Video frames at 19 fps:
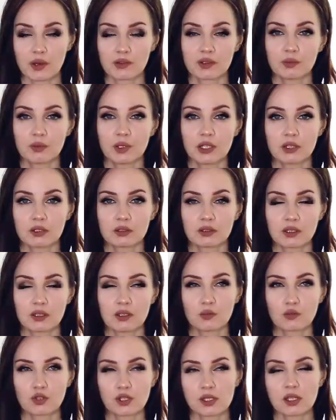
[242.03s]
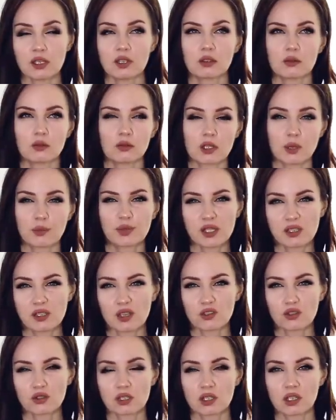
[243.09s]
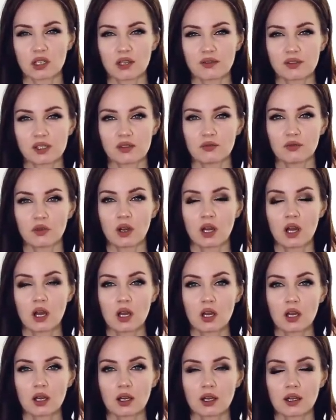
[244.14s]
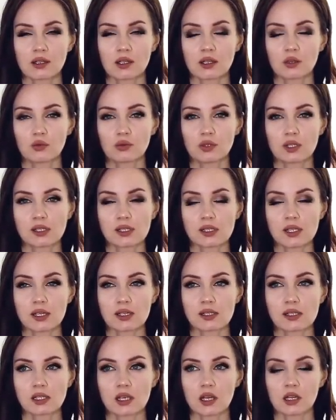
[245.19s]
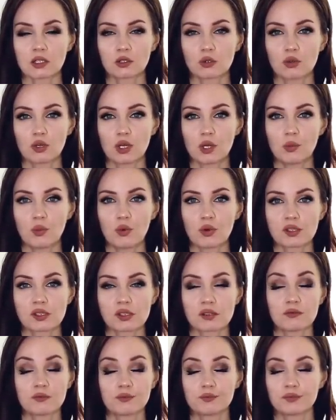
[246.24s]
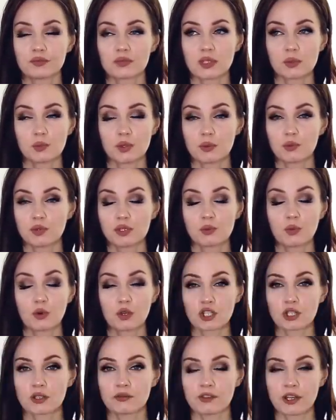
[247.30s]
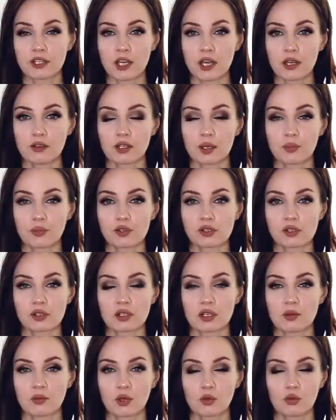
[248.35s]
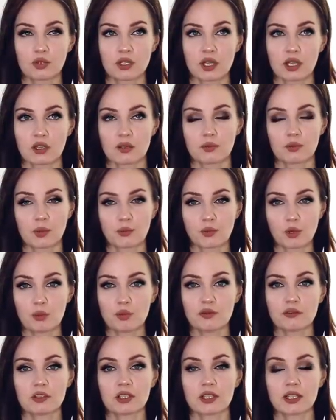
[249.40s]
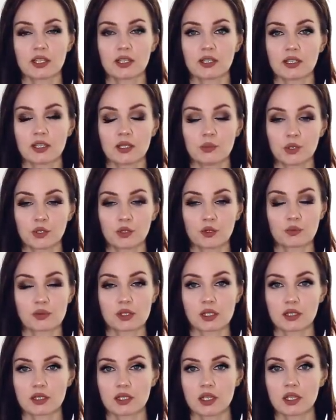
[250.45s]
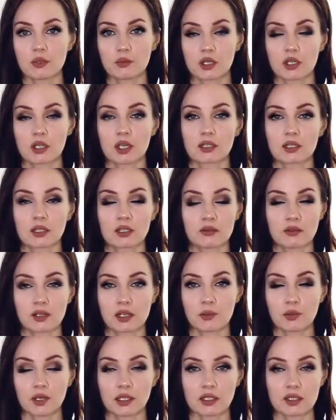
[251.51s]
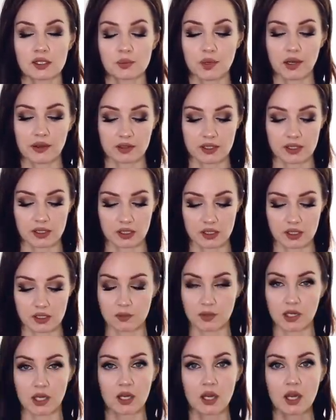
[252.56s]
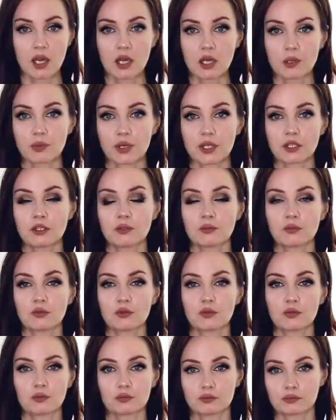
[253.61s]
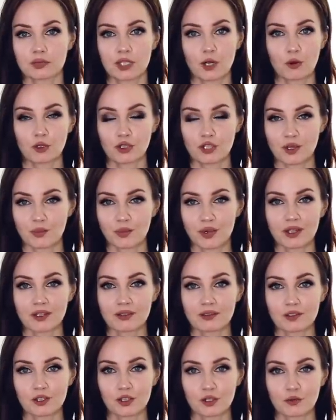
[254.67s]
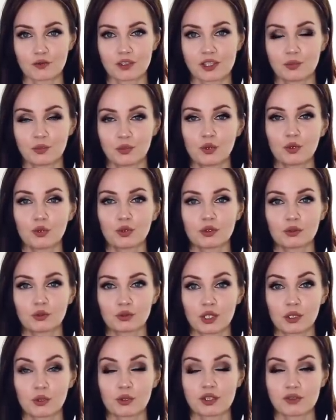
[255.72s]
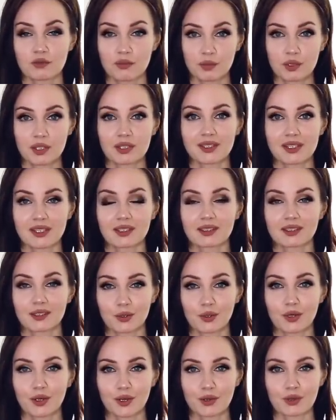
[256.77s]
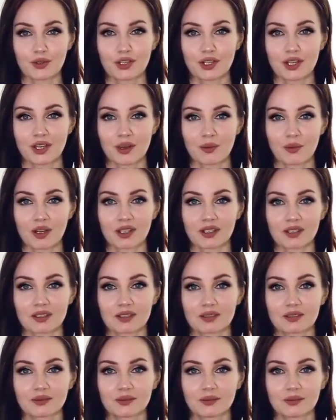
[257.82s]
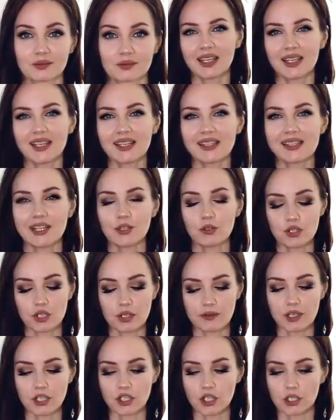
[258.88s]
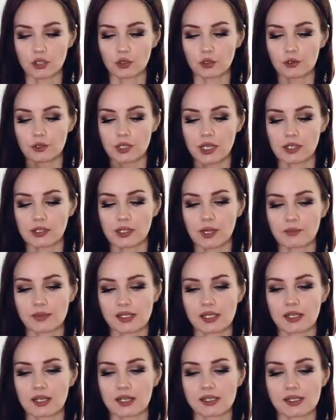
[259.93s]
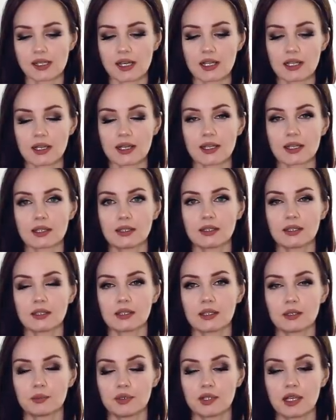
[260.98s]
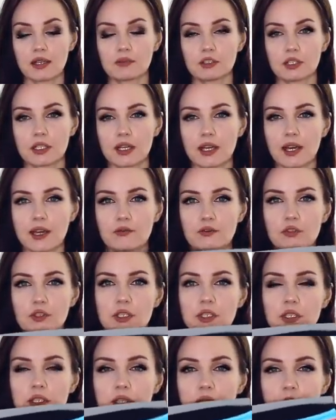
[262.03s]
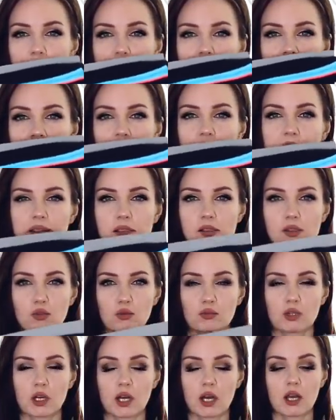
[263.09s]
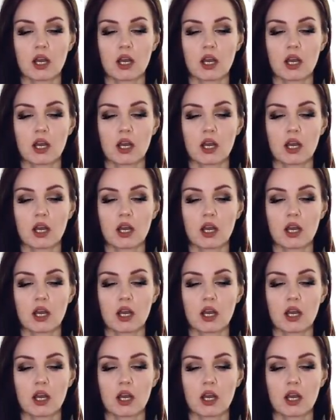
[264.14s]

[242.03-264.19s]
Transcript: были такие мужские, но я бы сказала, что, скорее всего, они унисекс от Hugo Boss. Теперь безбожно воняет. Я просто не могу. Я попробовала их и потом целый день не могла от этого аромата избавиться на себе. Поэтому я очень обрадовалась, что вслепую удалось выбрать э, такой хороший аромат. И следующая вещь, которую я там заказала, это была вот такая вот э, поясная сумка